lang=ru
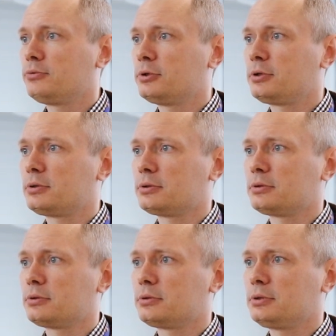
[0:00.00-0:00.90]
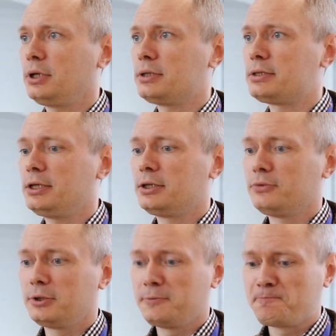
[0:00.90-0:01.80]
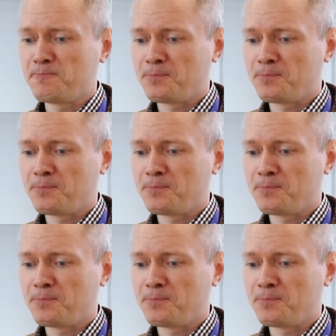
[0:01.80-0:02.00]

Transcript: вот э, я исследовал